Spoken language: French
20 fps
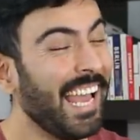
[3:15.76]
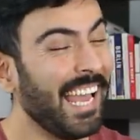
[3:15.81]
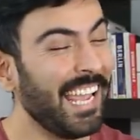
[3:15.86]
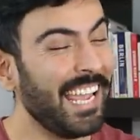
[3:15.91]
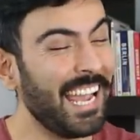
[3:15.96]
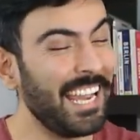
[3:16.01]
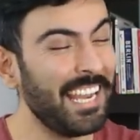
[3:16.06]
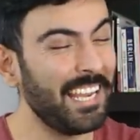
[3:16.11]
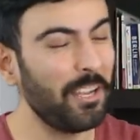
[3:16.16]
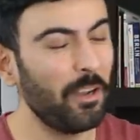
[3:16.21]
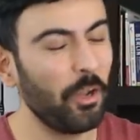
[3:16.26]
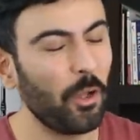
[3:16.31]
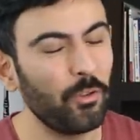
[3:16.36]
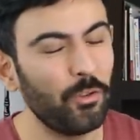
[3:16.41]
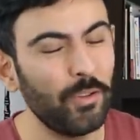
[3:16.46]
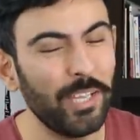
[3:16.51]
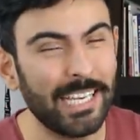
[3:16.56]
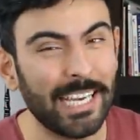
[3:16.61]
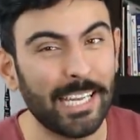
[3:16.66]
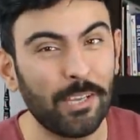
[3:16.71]
Et allez leur
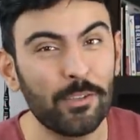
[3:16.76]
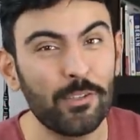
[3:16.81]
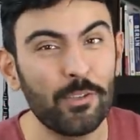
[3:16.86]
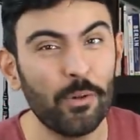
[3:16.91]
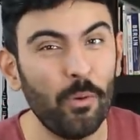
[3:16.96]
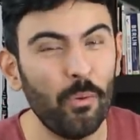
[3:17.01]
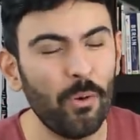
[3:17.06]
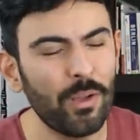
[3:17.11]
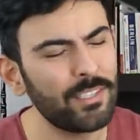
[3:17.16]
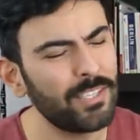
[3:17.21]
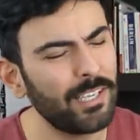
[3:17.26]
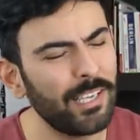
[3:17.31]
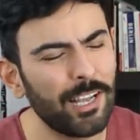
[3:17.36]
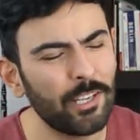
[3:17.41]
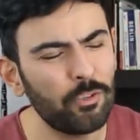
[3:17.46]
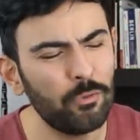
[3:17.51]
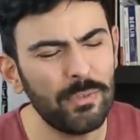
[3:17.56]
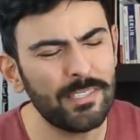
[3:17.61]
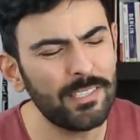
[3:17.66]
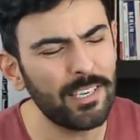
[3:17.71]
donner quelques euros, hein, c'est
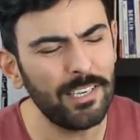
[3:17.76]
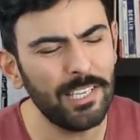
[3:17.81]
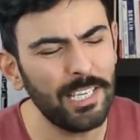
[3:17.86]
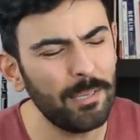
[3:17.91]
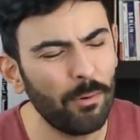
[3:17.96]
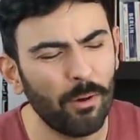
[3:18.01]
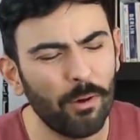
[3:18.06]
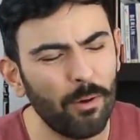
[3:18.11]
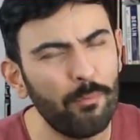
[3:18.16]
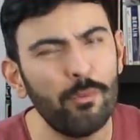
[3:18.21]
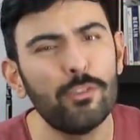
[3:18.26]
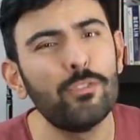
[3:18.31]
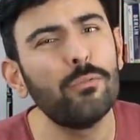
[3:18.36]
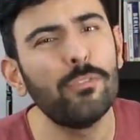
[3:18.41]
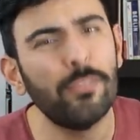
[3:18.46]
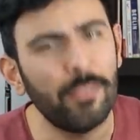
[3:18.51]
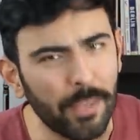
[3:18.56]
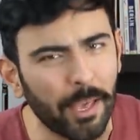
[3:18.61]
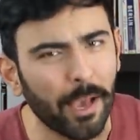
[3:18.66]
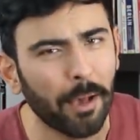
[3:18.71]
gratuit, c'est libre, faut
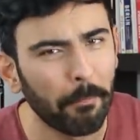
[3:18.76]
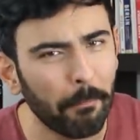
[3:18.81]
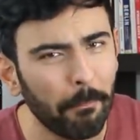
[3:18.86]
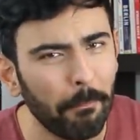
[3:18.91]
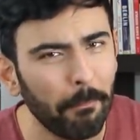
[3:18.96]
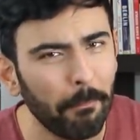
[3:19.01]
soutenir.